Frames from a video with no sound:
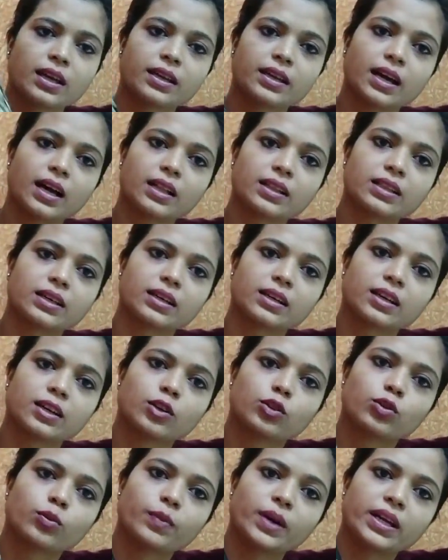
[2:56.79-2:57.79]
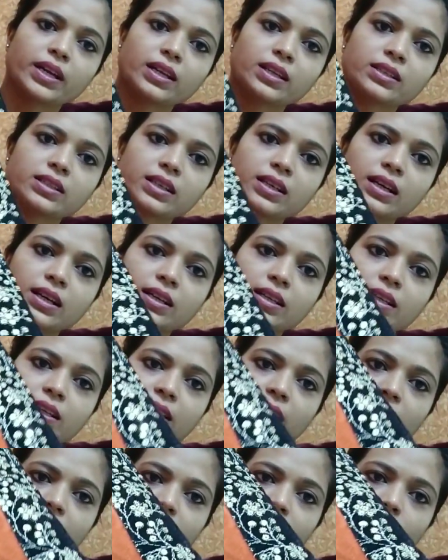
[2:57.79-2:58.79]
यहाँ तक तो मैंने इसे कट
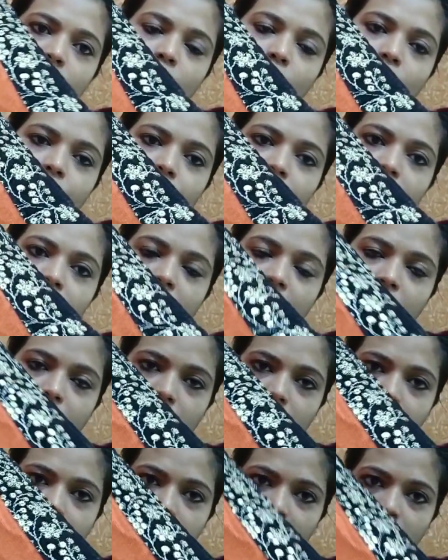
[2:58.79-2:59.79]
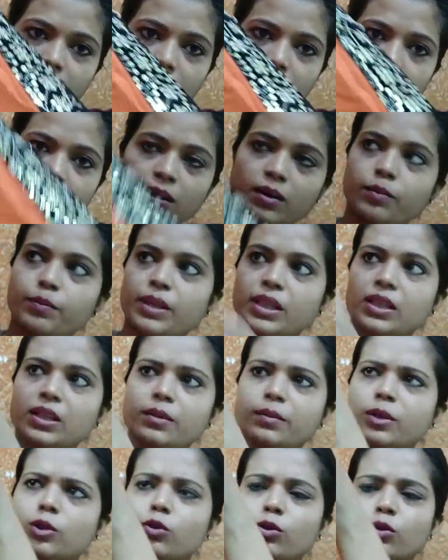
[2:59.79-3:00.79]
किया और फिर यहाँ तक सिल दिया पतले में